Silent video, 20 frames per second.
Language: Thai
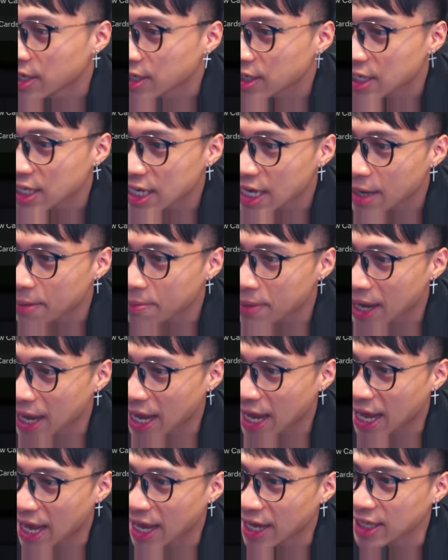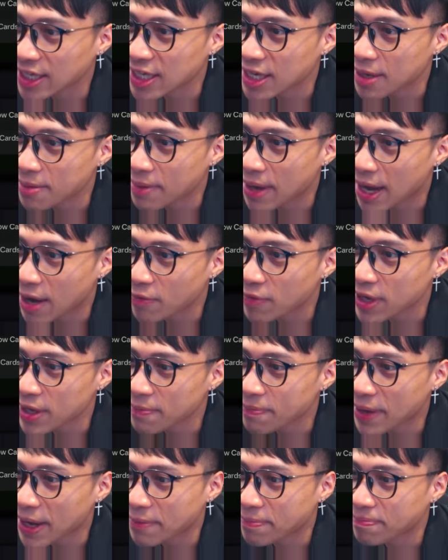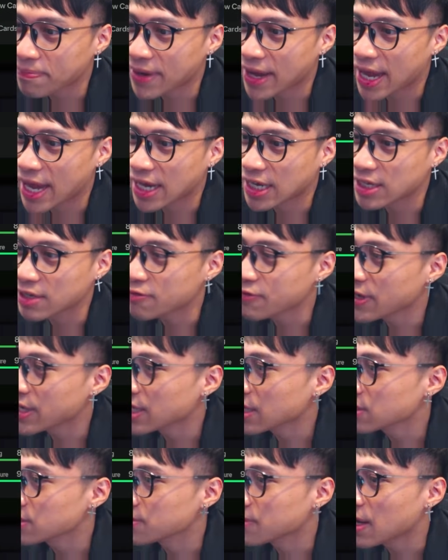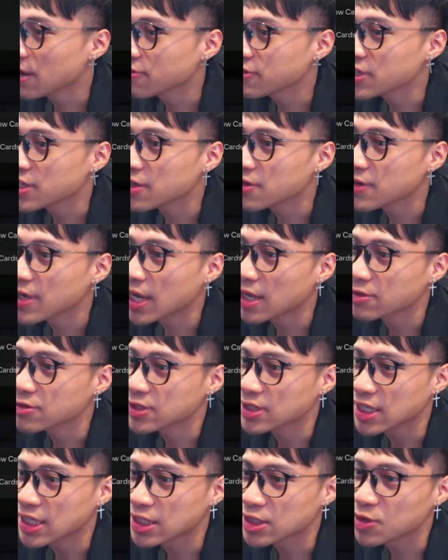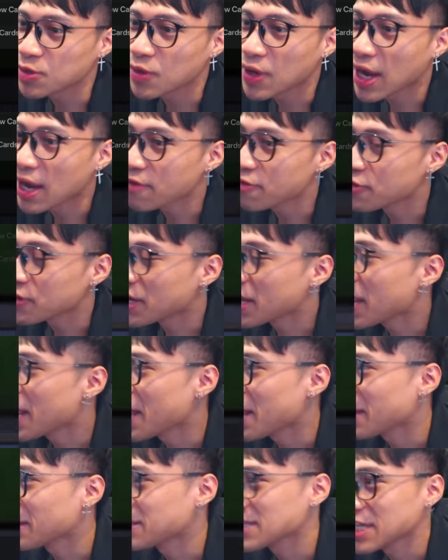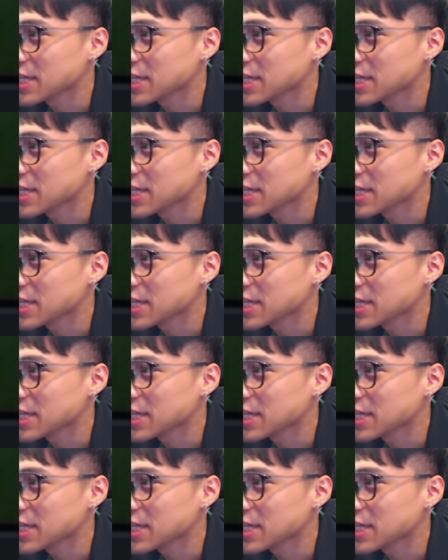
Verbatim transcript: เกียร์หมาเกียร์หมาวิ่ง 88ดีเฟนต์95ฟิสิกอล94สูง5ฟุต5เซ